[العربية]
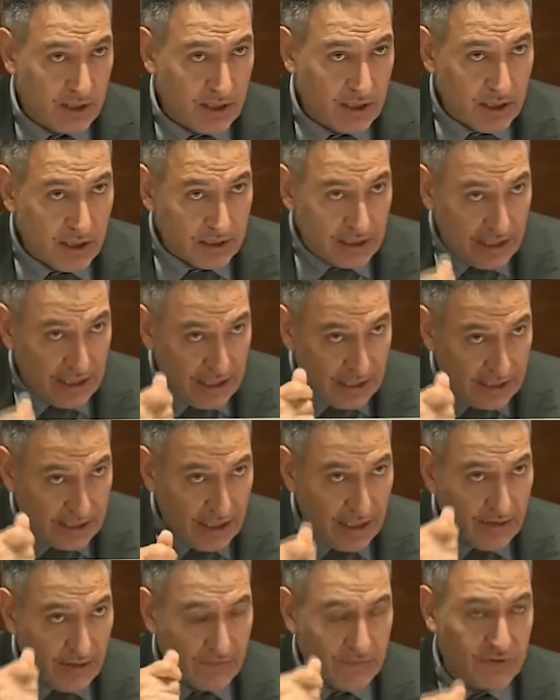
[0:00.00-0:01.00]

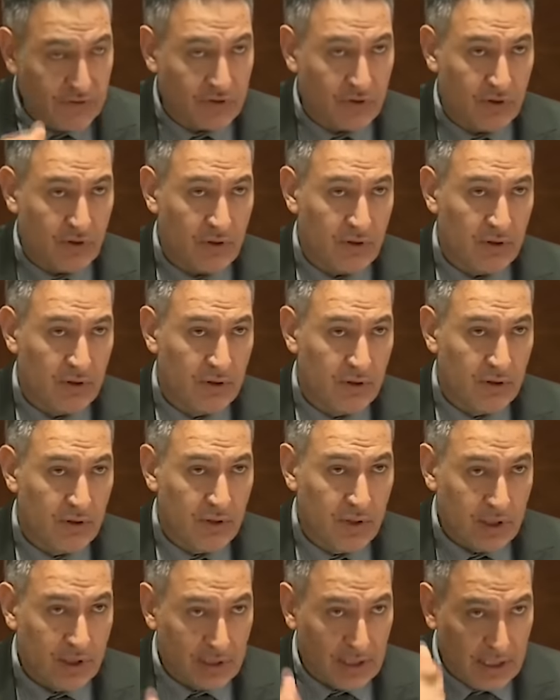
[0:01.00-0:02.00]
ضيعناه في الشغل
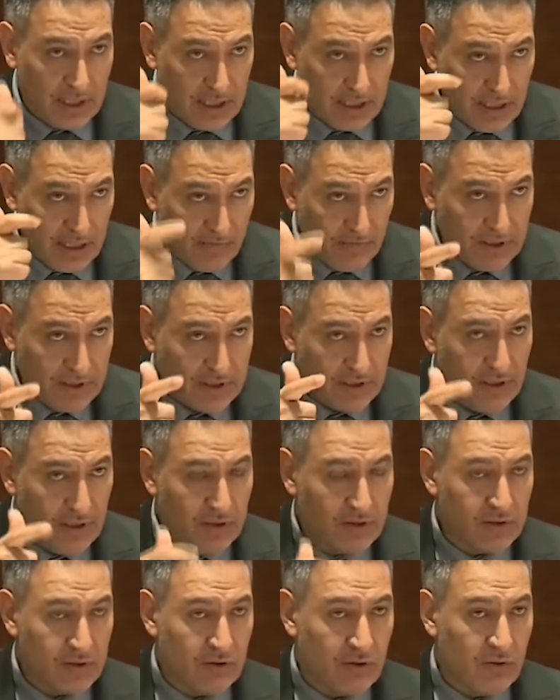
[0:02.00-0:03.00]
ضيعناه في
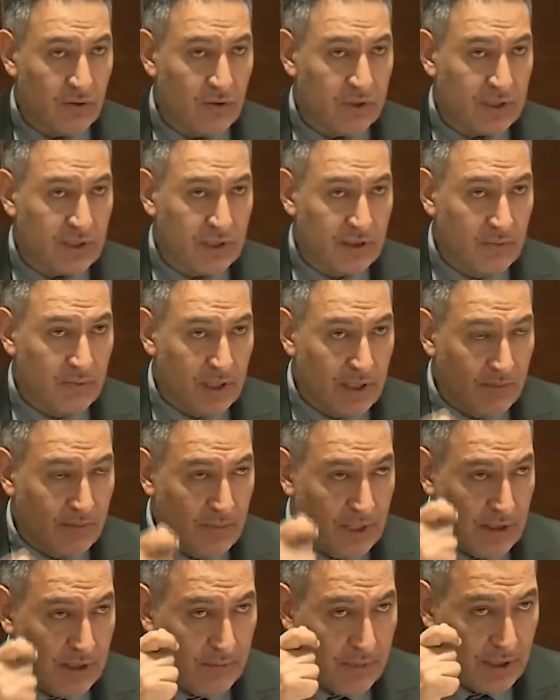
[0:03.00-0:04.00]
السوق الوطني ما
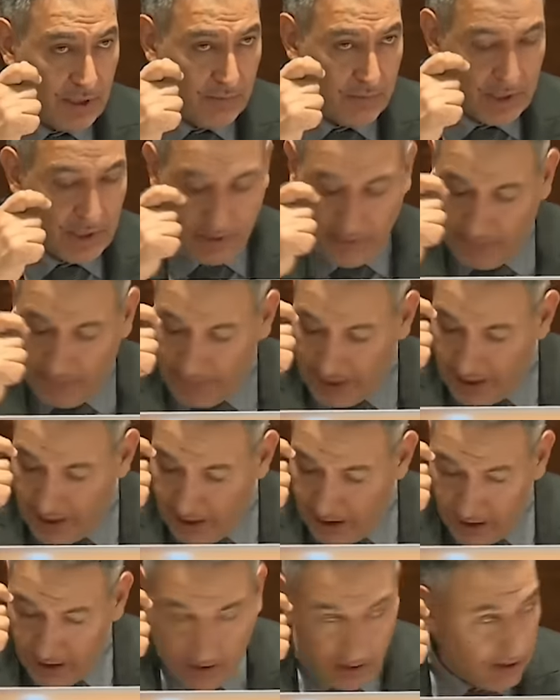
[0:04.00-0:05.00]
ما ما, ما
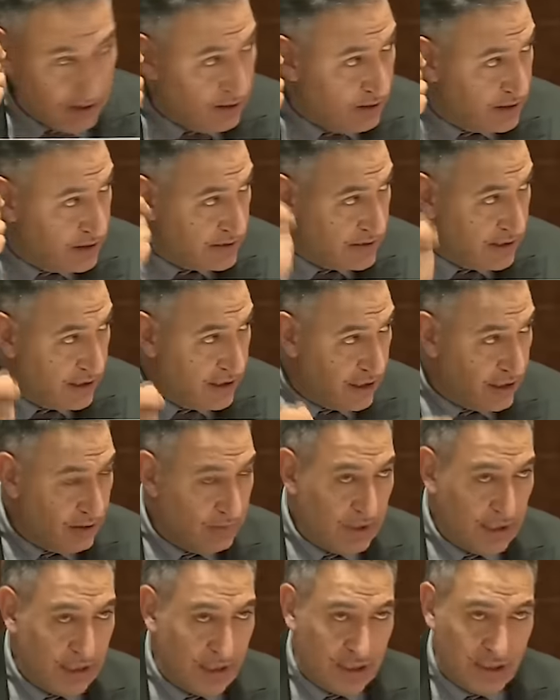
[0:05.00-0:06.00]
الاستهلاك
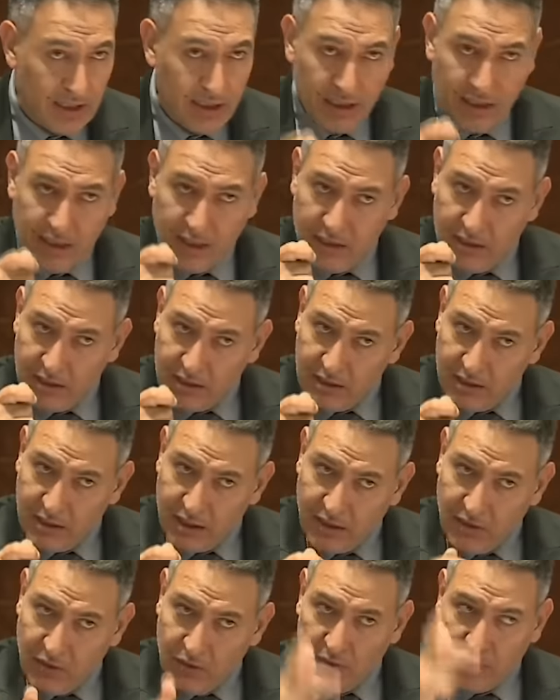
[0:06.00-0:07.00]
المحلي
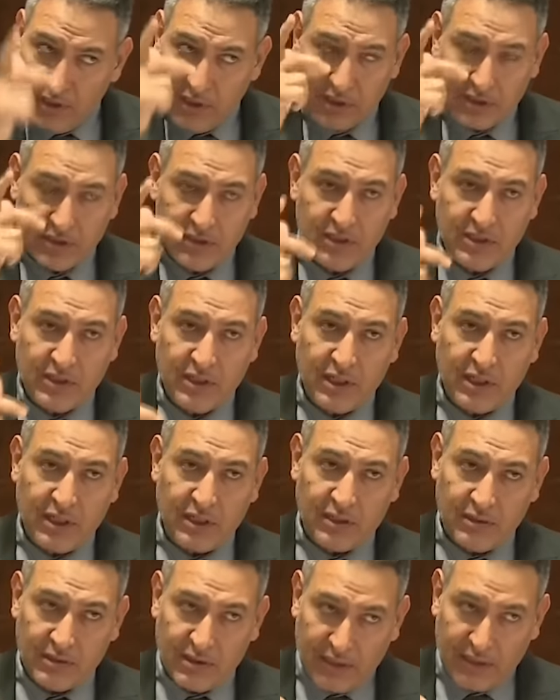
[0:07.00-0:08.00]
قوينا
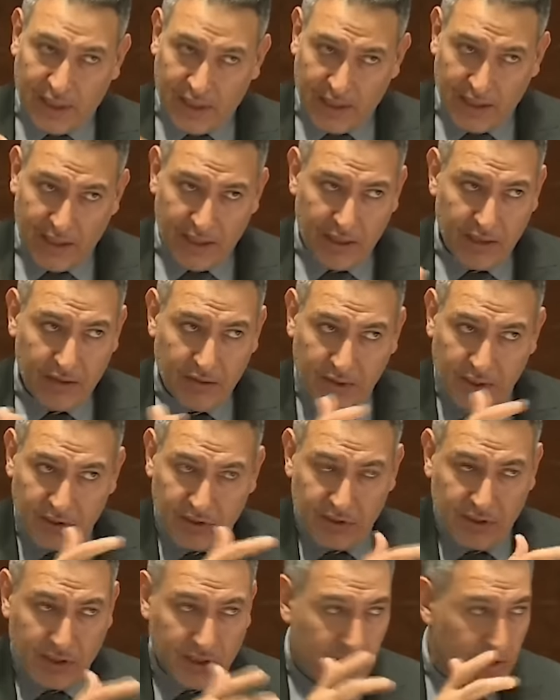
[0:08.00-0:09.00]
التجاره صحيح وهذا
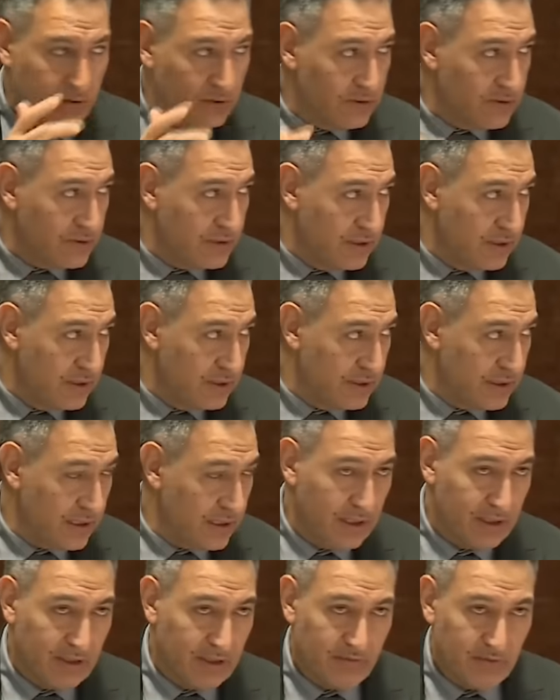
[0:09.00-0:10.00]
الشيء راه قالوا السي
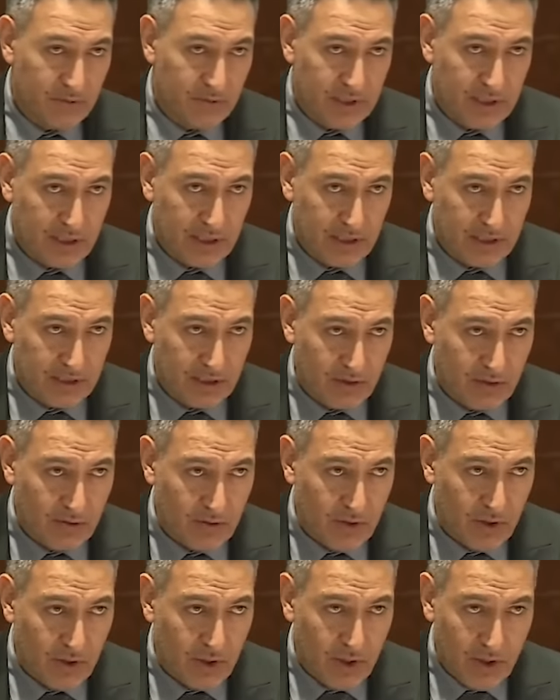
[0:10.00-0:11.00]
سقلي في البدايه
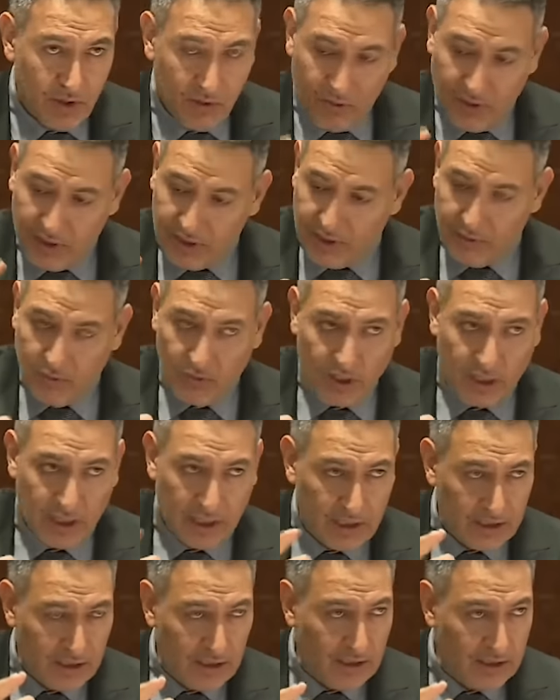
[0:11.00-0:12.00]
ديالو وهذيك
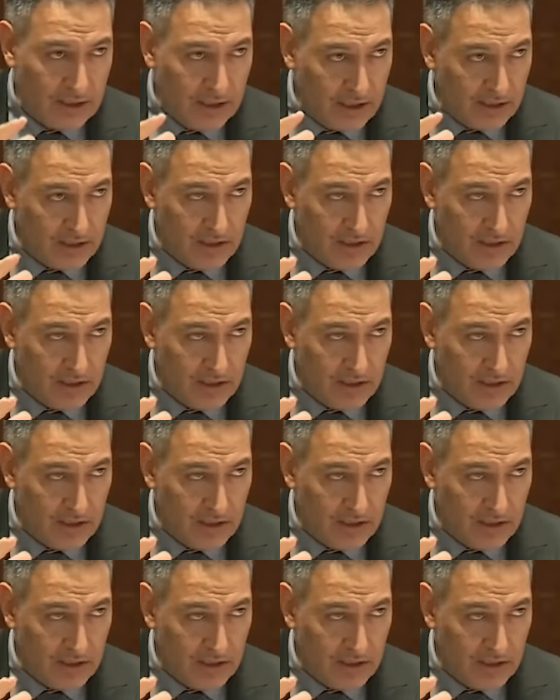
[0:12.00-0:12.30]
المقارنه اللي دار جد